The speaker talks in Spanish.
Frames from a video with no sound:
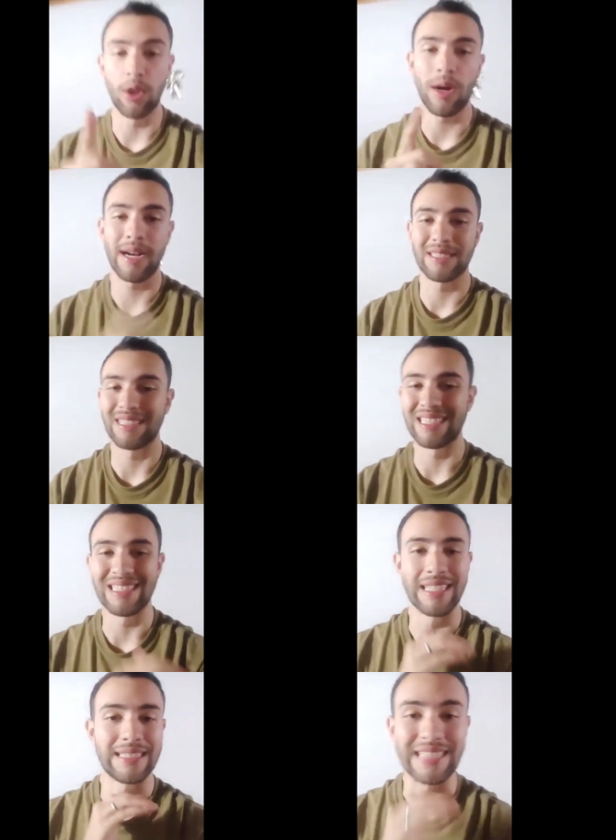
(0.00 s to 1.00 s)
dólares
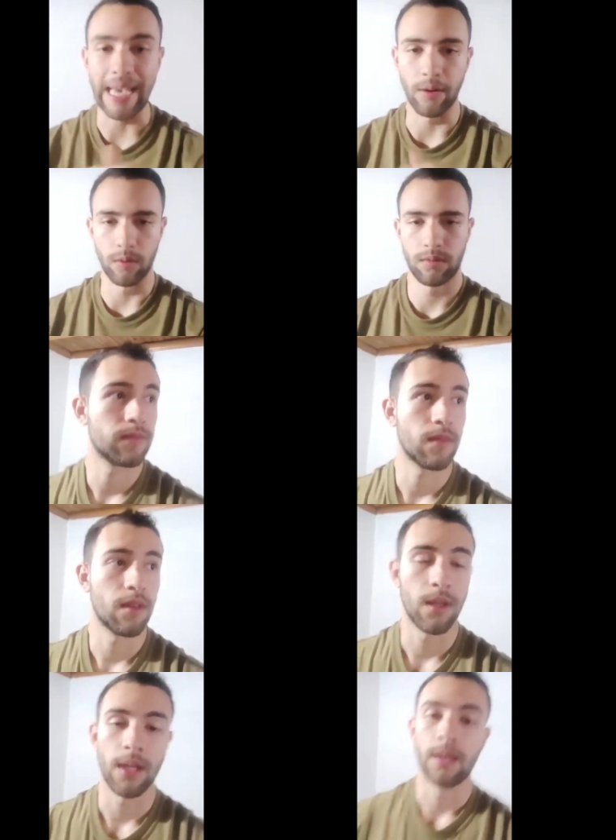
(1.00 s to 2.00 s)
desde cero.
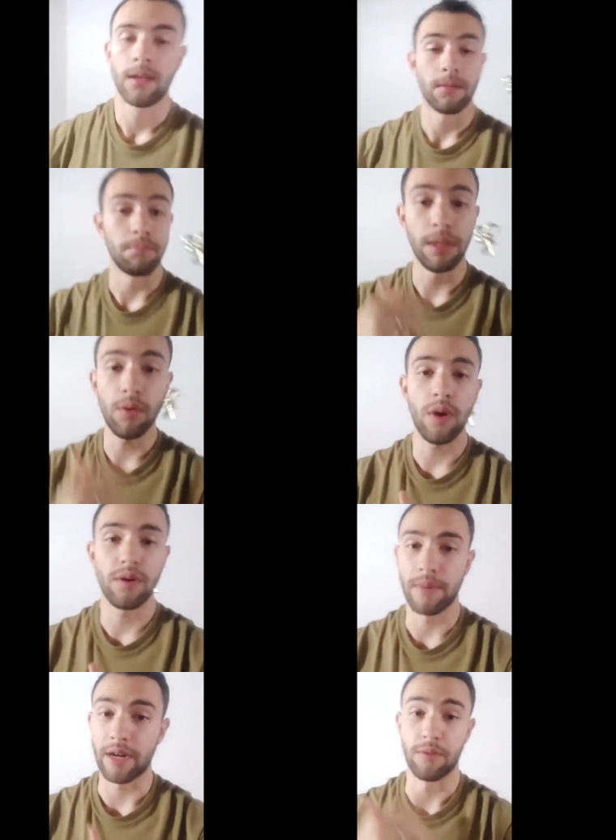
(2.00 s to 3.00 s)
Vivo en
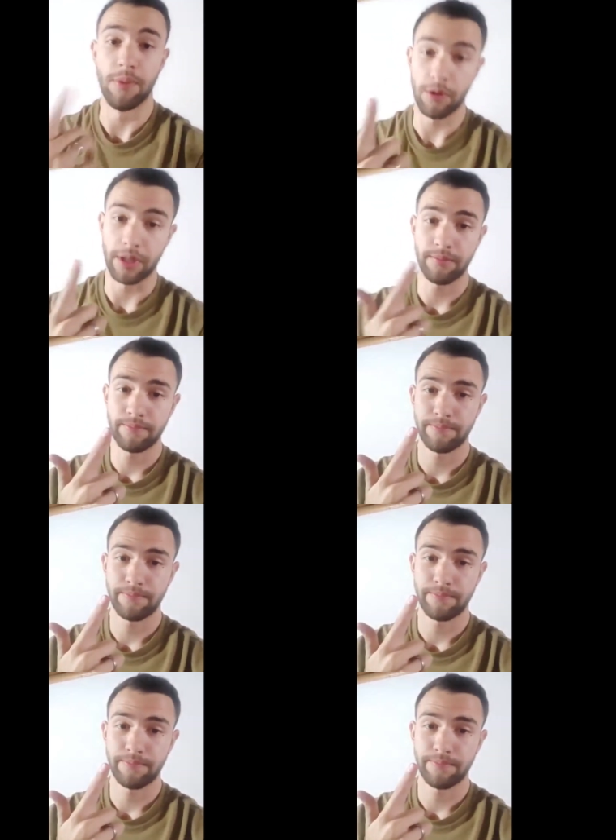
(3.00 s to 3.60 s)
un barrio pobre.